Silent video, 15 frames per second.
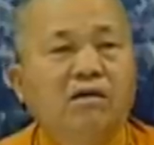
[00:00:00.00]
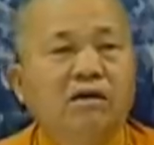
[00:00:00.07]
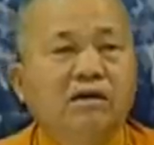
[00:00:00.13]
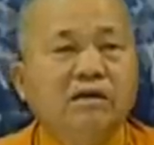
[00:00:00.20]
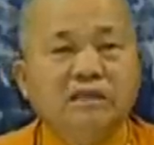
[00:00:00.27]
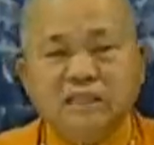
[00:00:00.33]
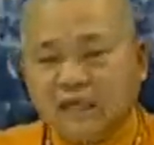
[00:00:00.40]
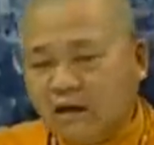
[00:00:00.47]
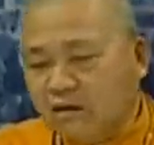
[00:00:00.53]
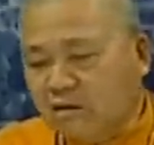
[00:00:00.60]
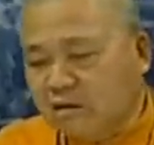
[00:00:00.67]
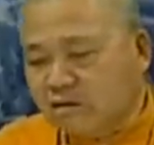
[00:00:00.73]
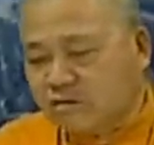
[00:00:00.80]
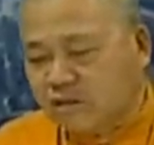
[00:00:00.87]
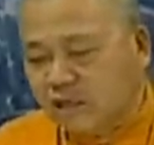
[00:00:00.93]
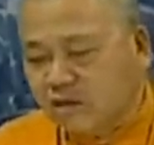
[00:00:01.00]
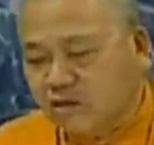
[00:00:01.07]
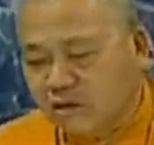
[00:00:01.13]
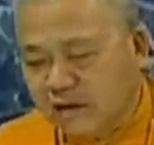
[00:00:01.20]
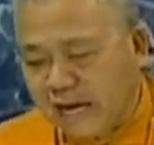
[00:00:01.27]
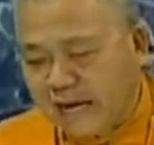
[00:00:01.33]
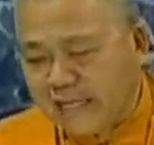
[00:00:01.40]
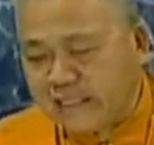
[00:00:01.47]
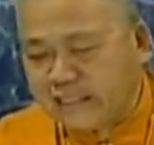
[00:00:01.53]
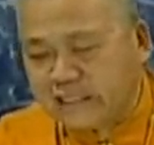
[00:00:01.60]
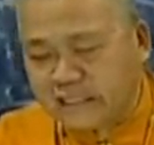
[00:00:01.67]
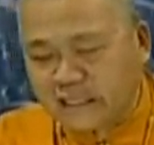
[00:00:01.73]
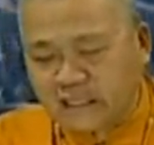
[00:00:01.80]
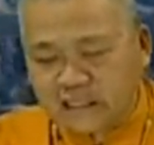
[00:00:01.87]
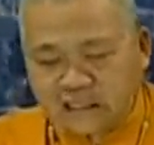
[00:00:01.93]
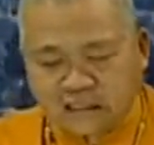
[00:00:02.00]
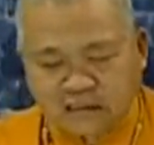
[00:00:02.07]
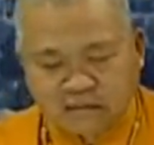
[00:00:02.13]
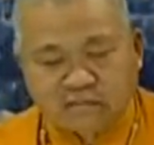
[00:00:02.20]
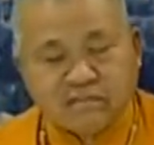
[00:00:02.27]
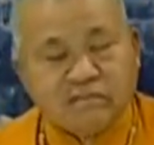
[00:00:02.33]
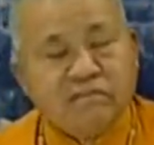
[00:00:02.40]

我依照悬空安心